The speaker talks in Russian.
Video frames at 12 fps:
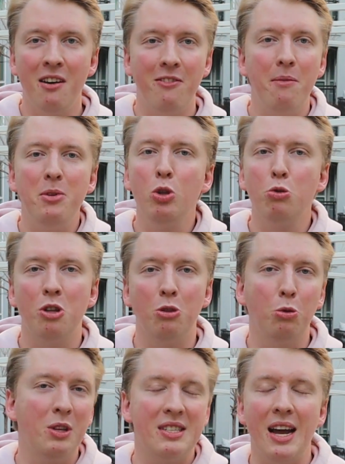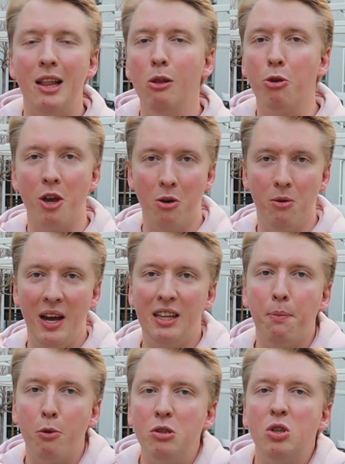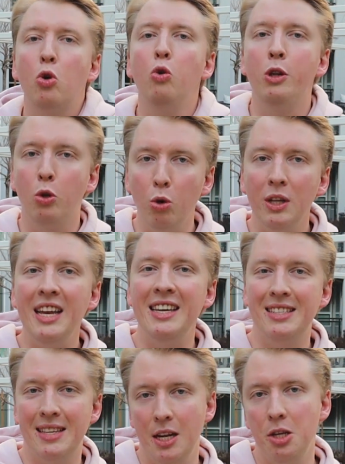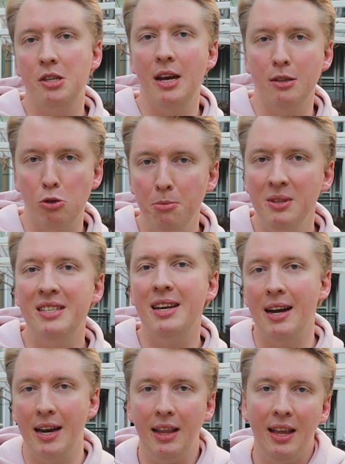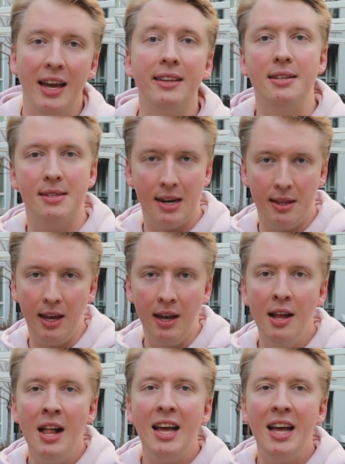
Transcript: Вам не нужно тут искать логику. Это просто культурная и историческая особенность конкретно этой страны.